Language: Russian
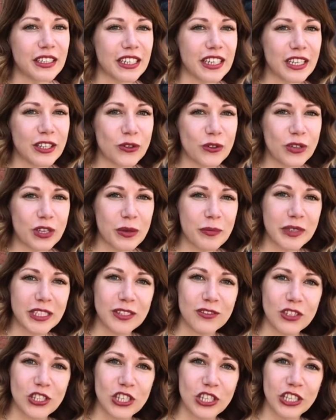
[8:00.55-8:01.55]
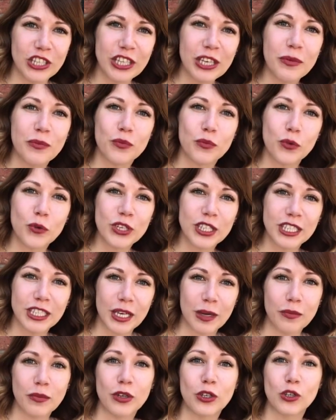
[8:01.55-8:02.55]
которые посвящены
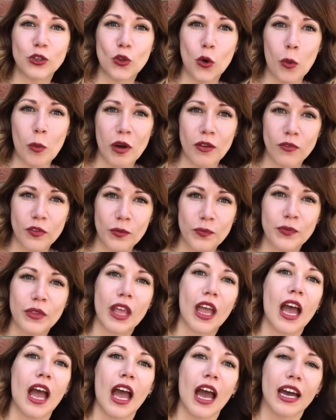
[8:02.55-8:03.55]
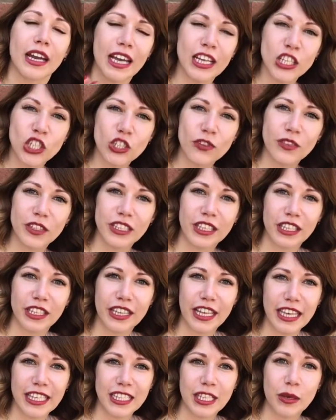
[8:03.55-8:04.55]
поискам гномов. Раньше в
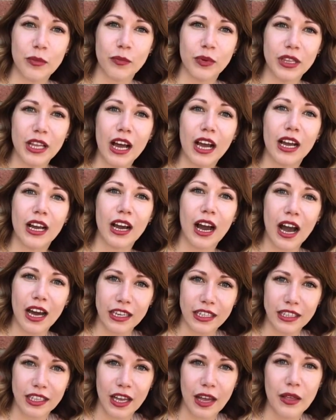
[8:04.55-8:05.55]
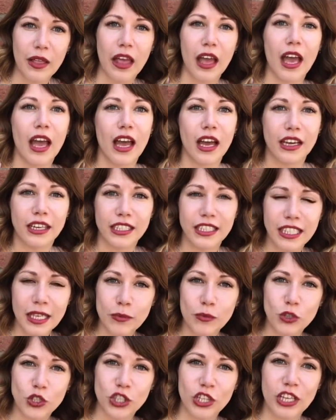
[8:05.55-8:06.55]
интернете была карта, где
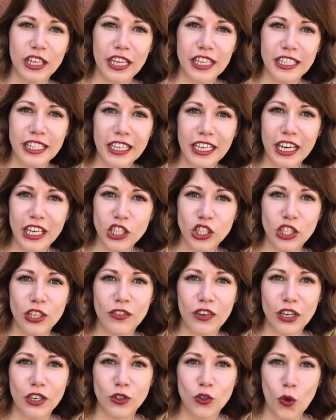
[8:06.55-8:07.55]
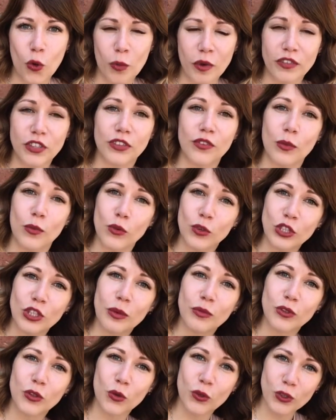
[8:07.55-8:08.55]
можно найти каждого гнома. В свободном
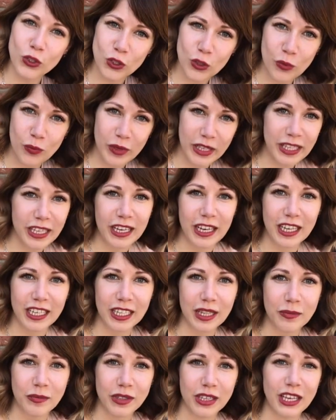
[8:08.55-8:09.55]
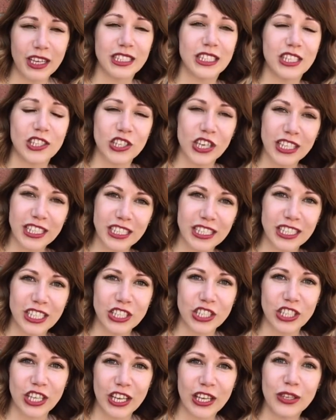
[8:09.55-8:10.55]
доступе эта карта была. Сейчас, к
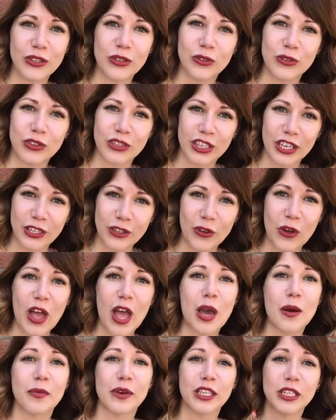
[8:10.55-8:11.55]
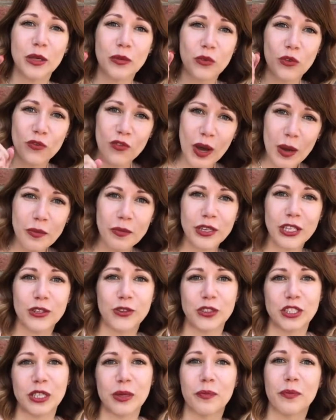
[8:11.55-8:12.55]
сожалению, нету. Поэтому вам
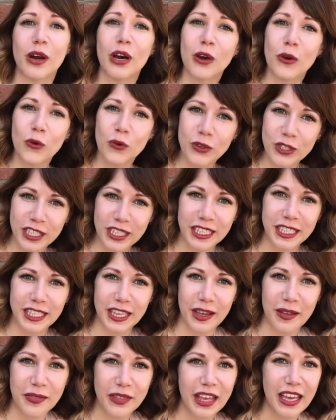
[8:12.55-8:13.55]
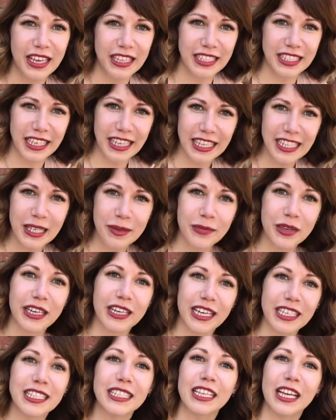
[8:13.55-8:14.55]
придется поохотиться за этими
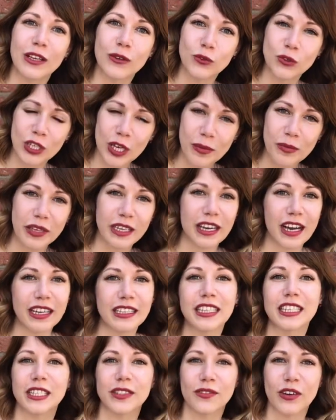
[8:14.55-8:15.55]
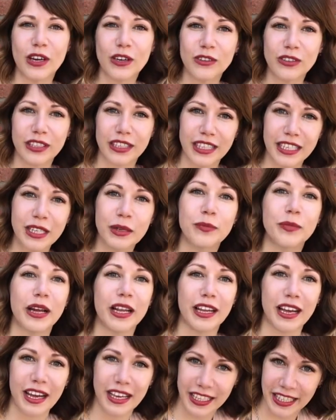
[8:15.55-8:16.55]
краснолюдками, как называют их
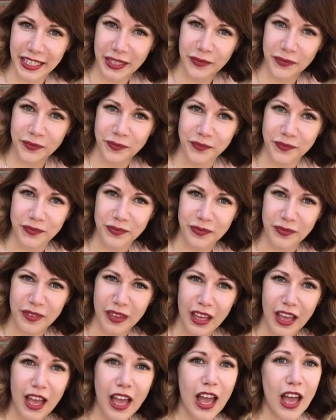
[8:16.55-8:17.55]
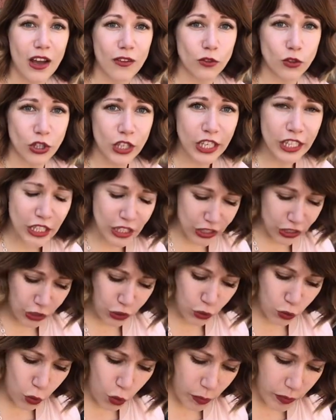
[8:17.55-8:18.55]
поляки вот этот
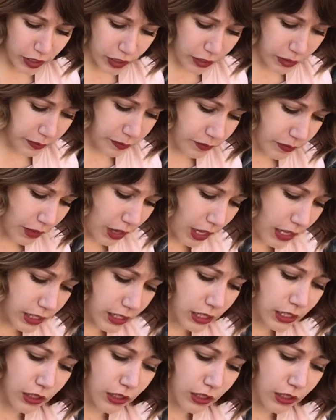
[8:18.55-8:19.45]
гномик, один